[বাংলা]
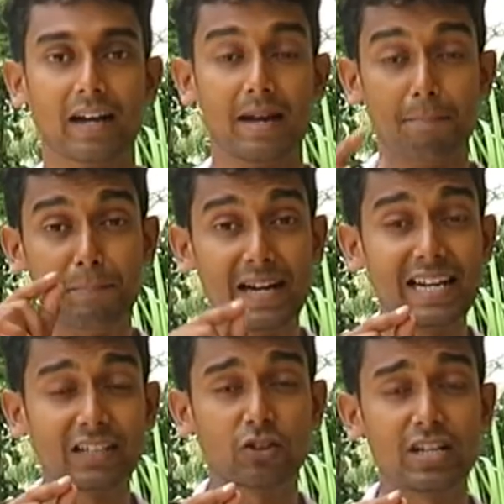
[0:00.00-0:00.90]
ভাগ
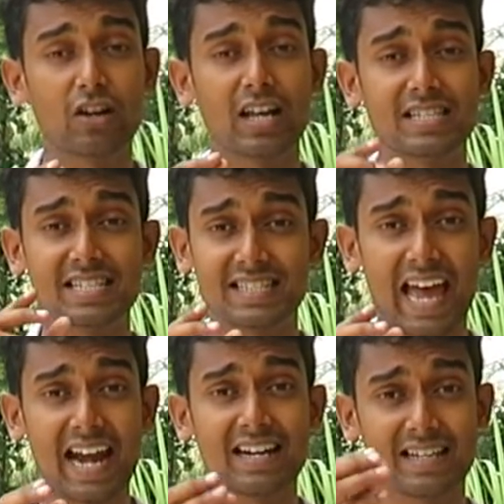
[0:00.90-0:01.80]
বিল্ডিং তৈরি করার যে
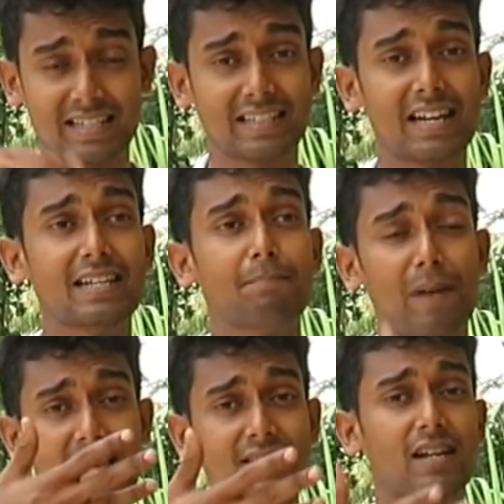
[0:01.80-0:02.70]
স্যান্ড যেটা নিয়ে
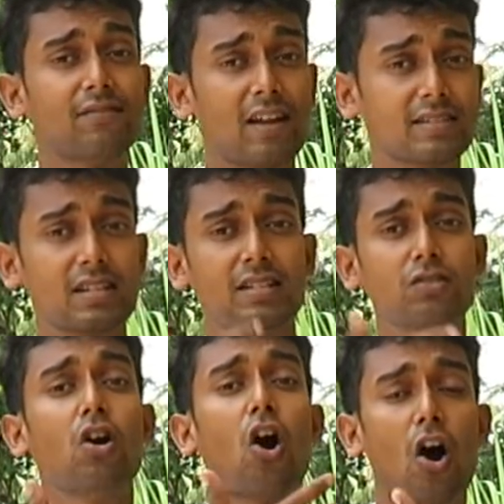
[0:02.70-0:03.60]
প্লাস্টার প্লাস্টার
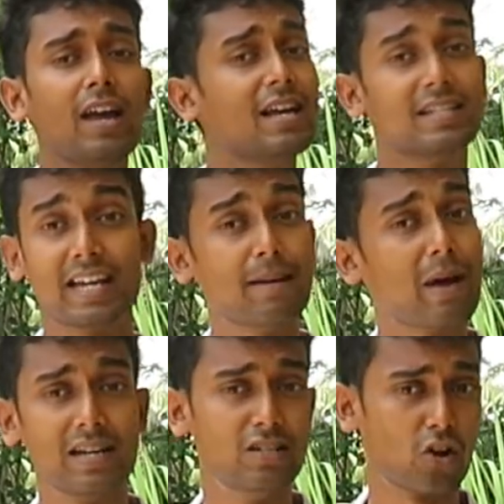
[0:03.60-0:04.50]
যেগুলো হয় সেই
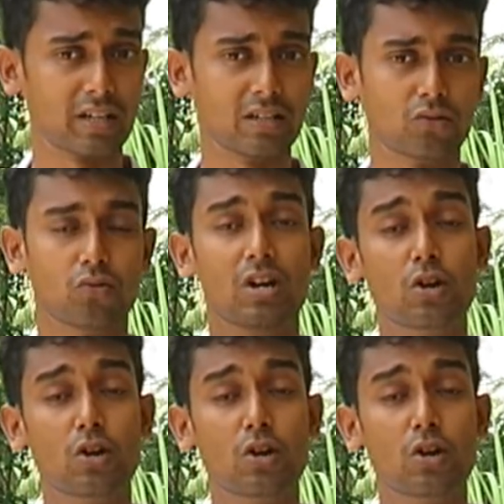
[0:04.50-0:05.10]
বালি নয় কিন্তু